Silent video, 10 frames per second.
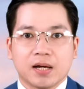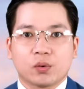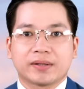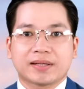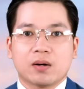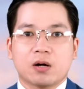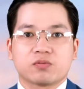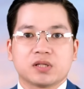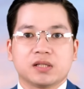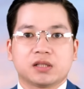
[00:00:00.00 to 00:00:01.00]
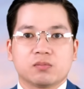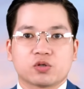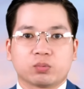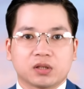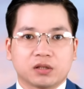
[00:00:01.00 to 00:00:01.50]
khuyến cáo học sinh không
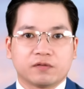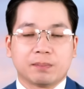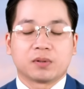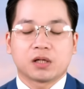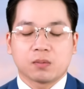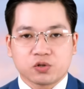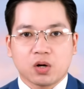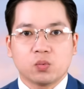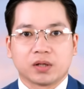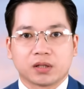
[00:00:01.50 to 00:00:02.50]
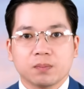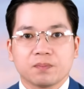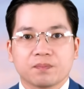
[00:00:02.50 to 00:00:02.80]
dùng thực phẩm không rõ nguồn gốc.